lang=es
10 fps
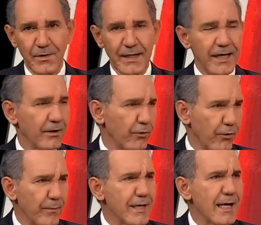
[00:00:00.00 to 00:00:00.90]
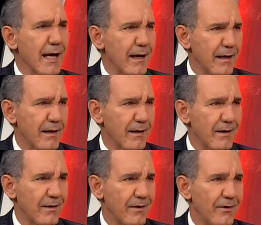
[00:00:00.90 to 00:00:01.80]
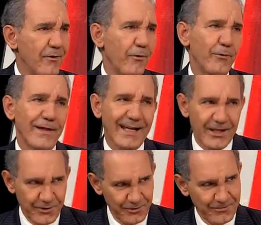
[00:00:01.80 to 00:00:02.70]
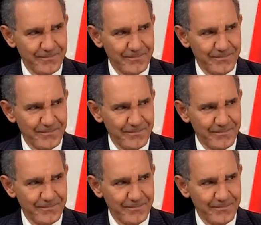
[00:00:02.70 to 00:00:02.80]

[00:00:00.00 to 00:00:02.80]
economía o derecho.